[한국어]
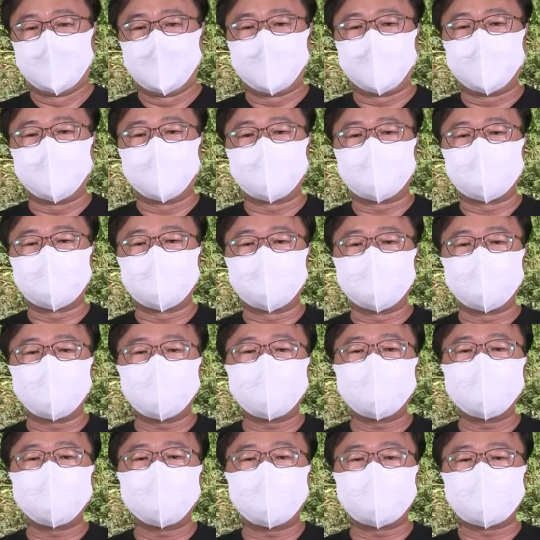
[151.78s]
어, 그런
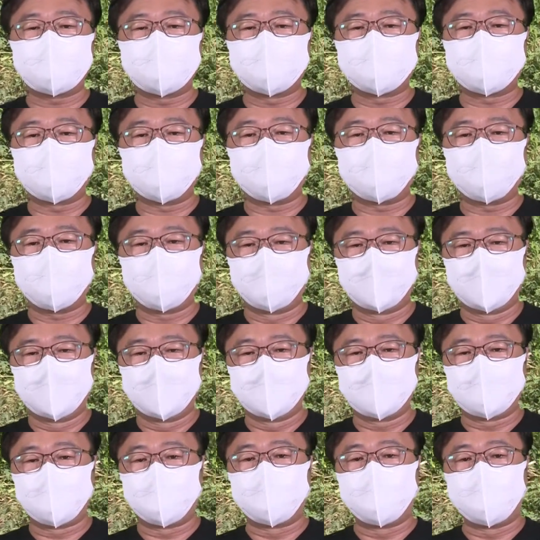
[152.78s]
행위를 하실 때
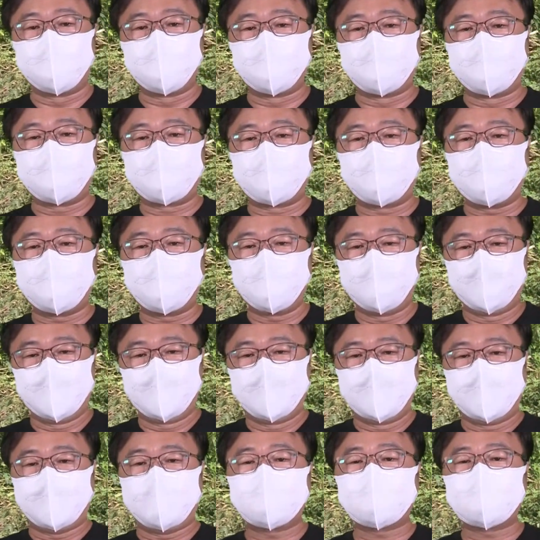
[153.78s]
정말로 내가
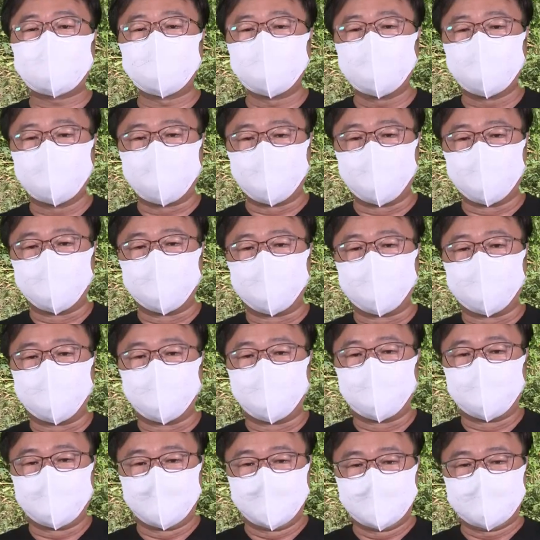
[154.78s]
하천이
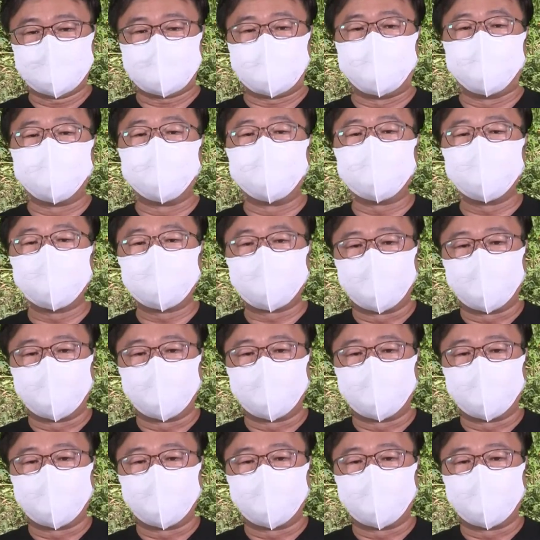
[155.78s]
되어보고 자연이